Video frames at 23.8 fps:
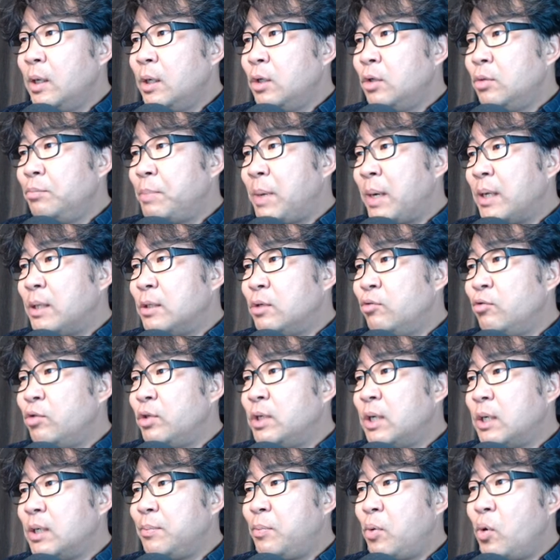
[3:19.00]
밖에서
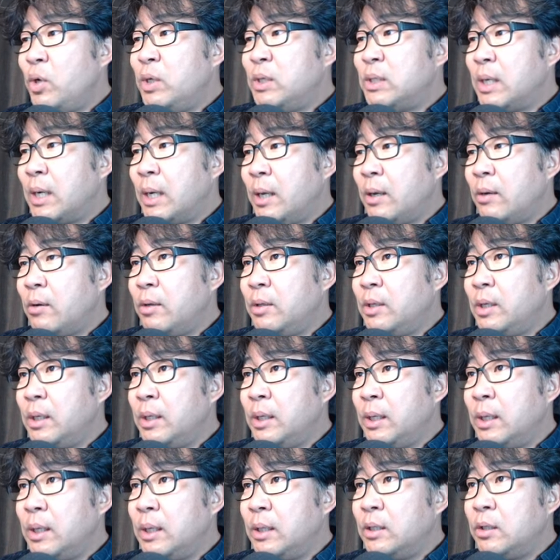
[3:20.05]
유리창에 보이잖아요,
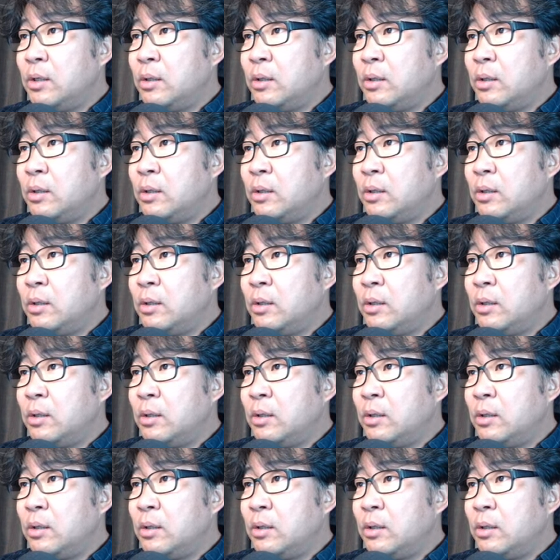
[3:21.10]
커튼이.